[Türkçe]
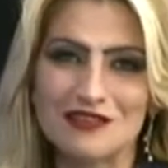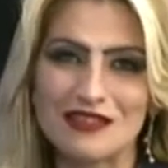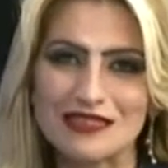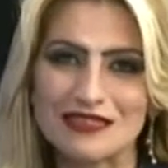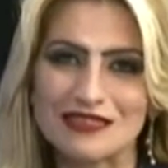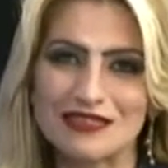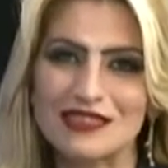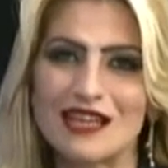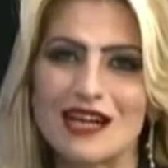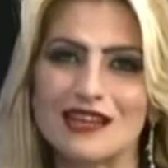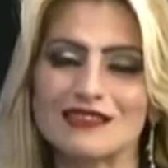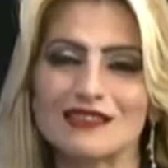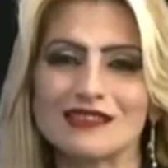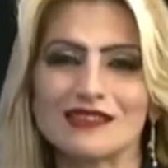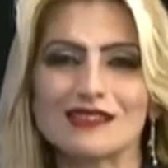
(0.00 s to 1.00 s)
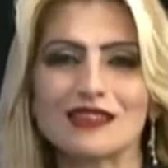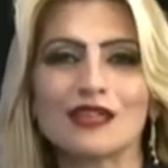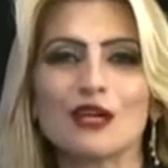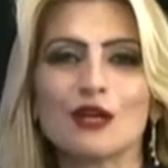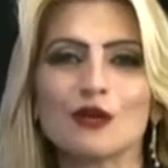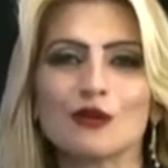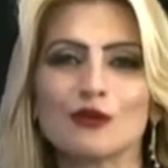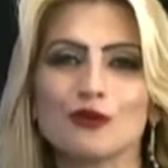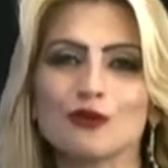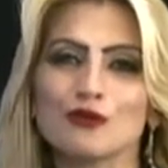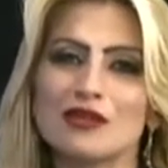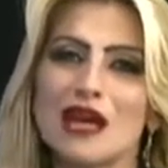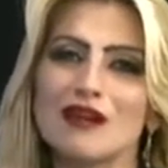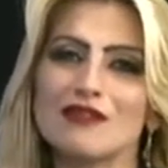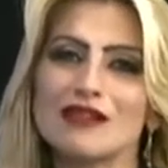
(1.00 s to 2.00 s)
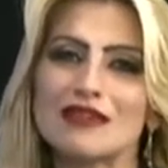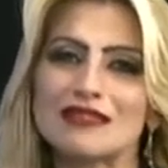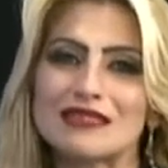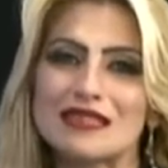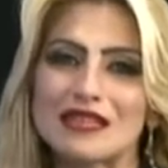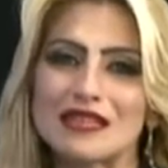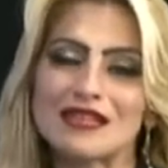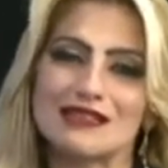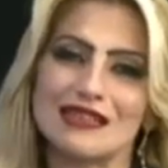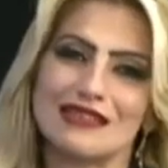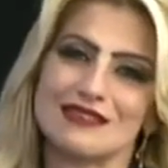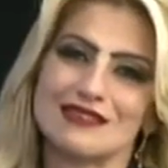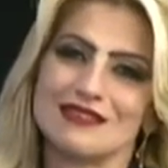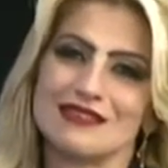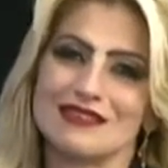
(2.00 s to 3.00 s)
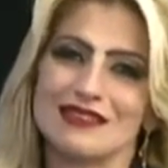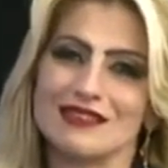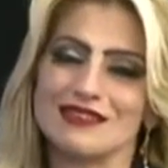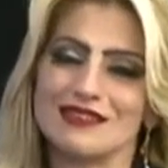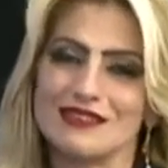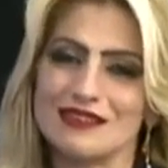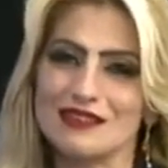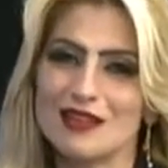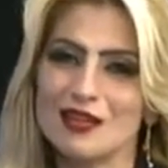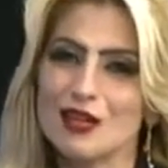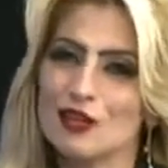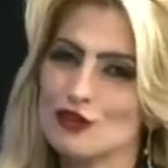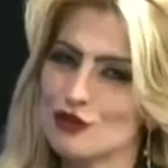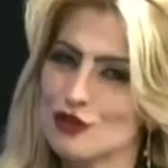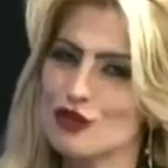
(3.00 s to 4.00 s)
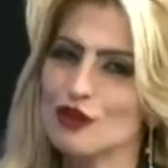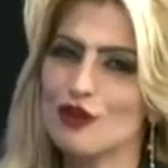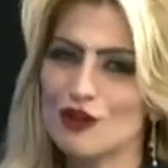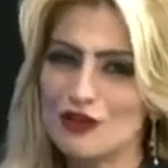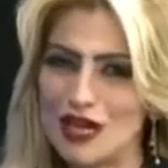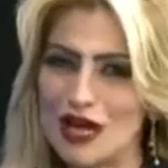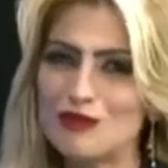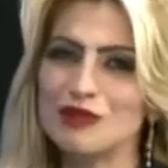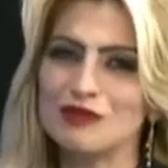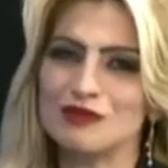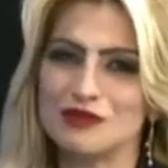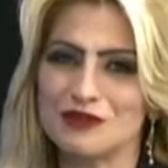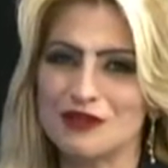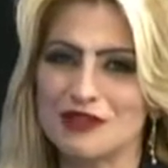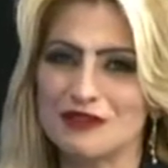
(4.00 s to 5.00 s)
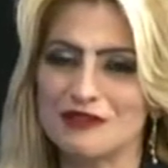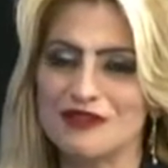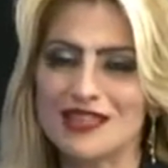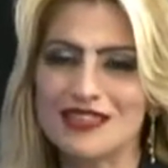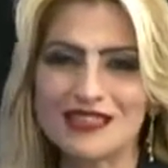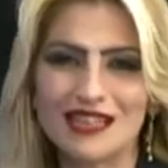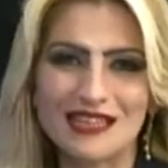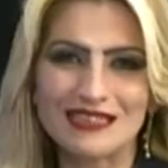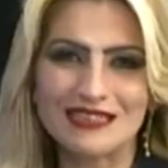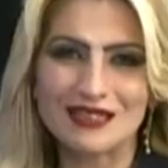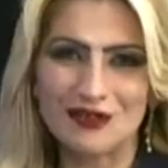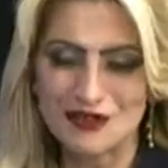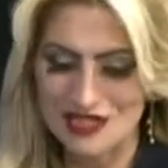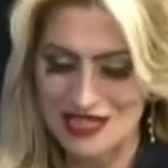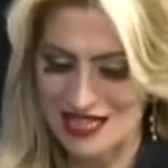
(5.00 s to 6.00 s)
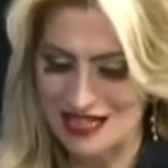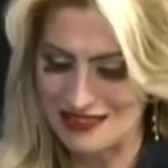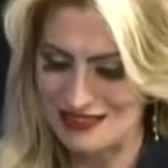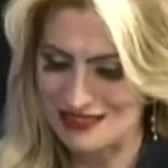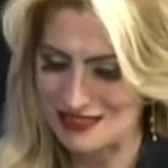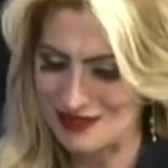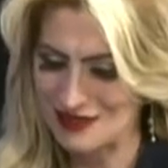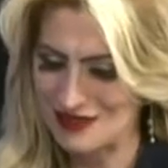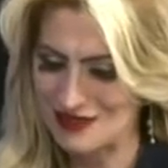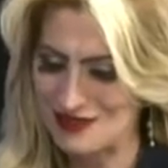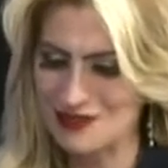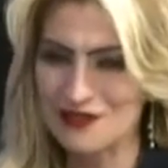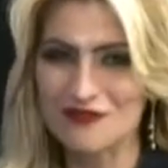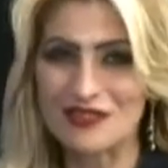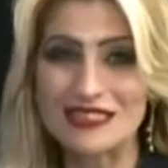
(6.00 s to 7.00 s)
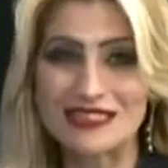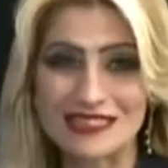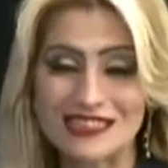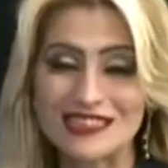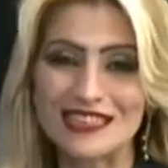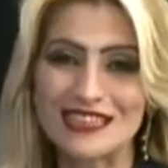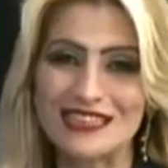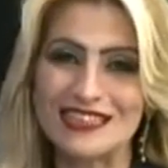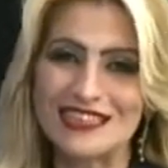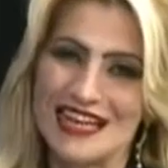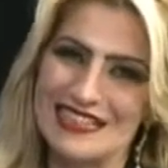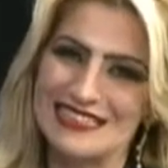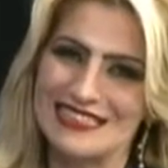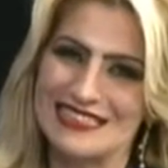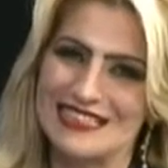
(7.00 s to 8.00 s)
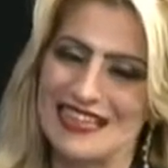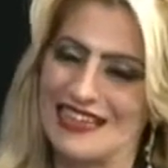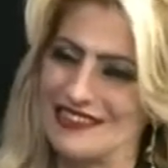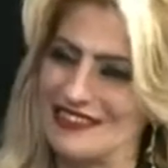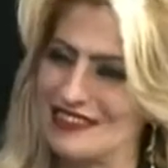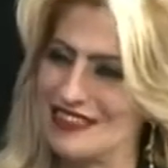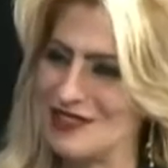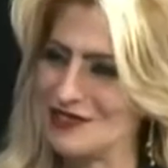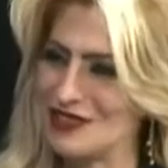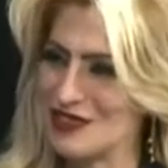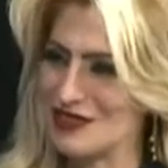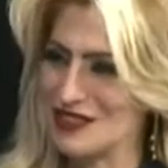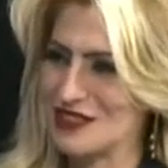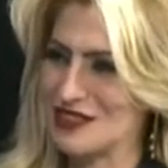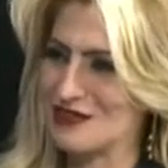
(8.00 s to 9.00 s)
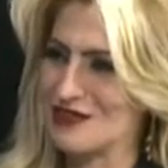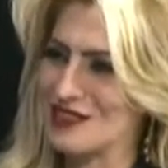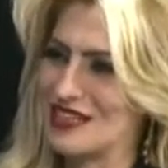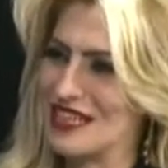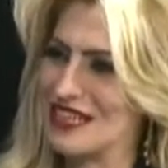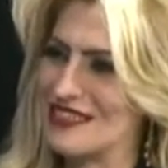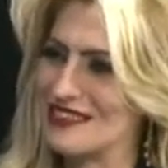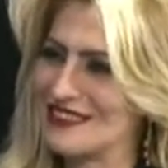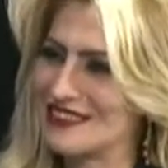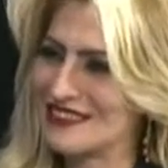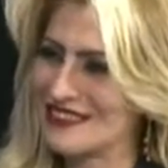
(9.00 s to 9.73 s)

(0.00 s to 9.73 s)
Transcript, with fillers: ve Sarıyer'deki kültürel ve sanat etkinliklerinde de çok önemli bir görevi var. Kendisine hoş geldiniz demek istiyorum ve Sarıyer'e kendisinden dinleyelim. Sayın Başkanım hoş geldiniz.